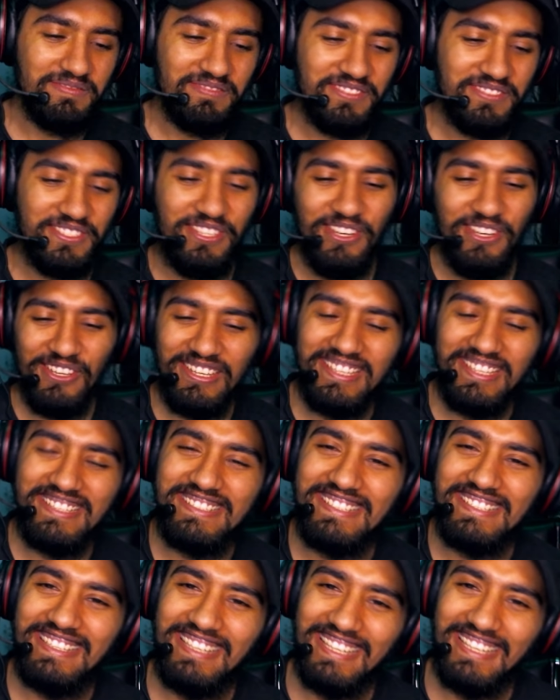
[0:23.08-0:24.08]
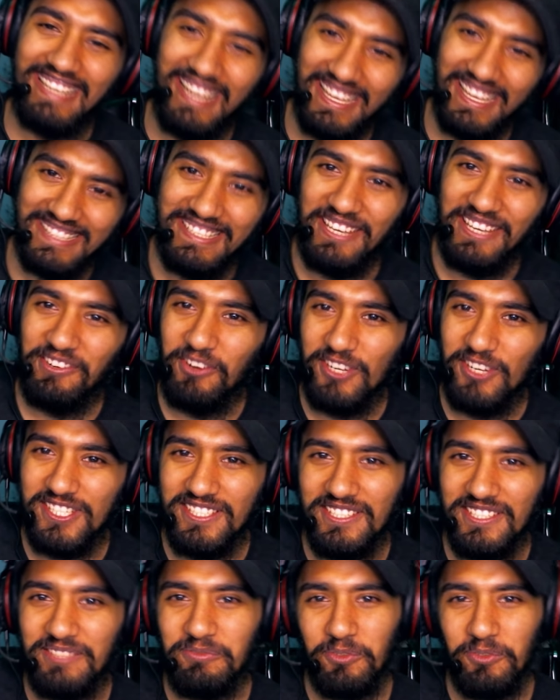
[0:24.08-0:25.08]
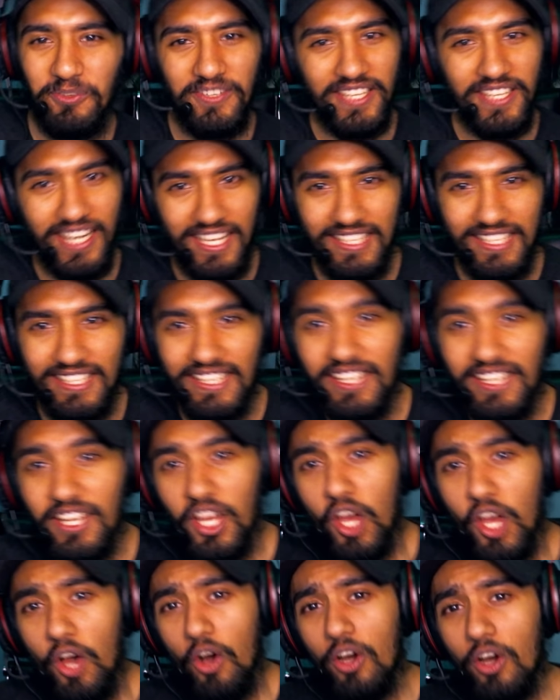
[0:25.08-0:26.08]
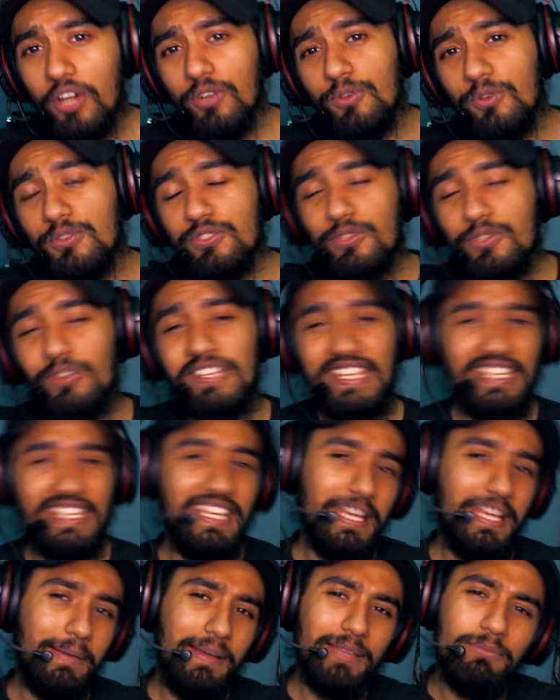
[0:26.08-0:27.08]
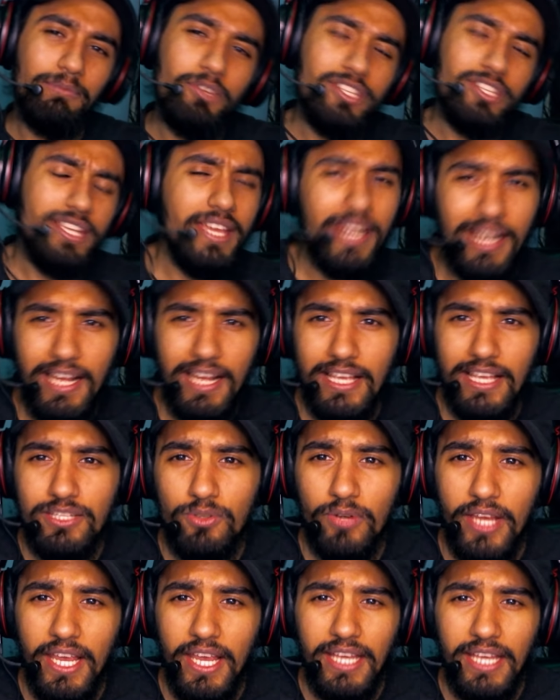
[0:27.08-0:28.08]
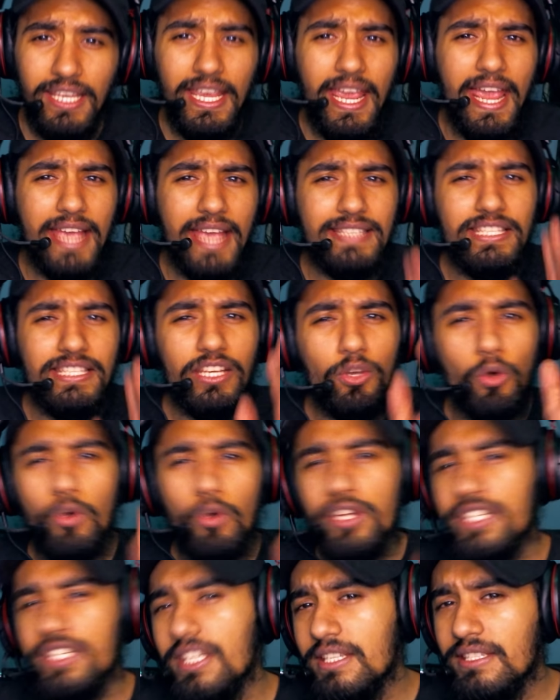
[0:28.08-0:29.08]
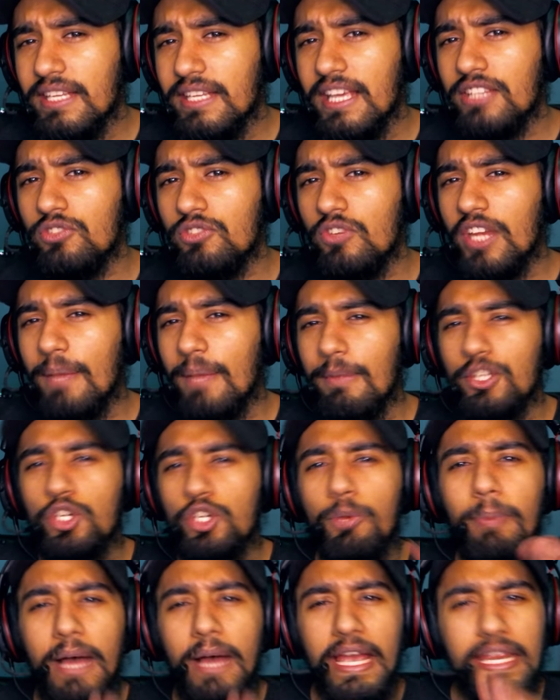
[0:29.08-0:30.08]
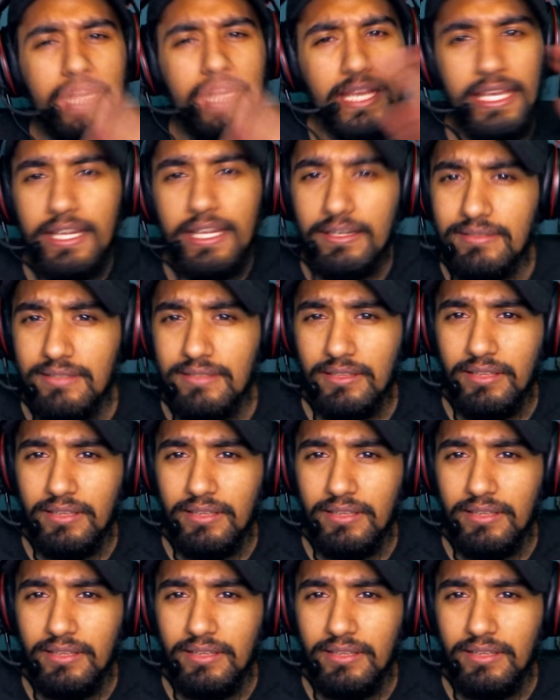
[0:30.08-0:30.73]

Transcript: सो रिसेंटली गाइज आई वॉच दिस मूवी राधे और उसको देखने के बाद मुझे ये रियलाइज हो गया कि ऐसी कोई चीज नहीं है दुनिया में जो भाई नहीं कर सकते